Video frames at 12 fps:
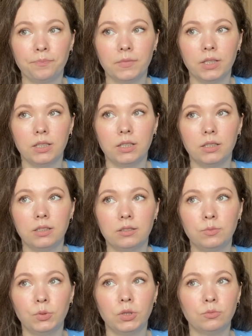
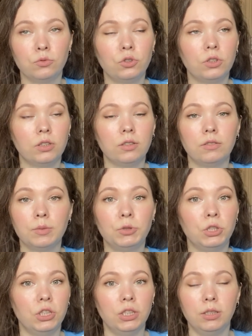а, потому что это
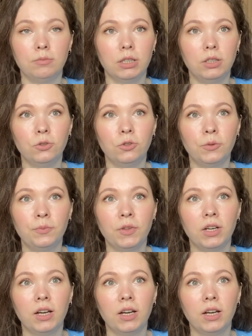вообще не мое.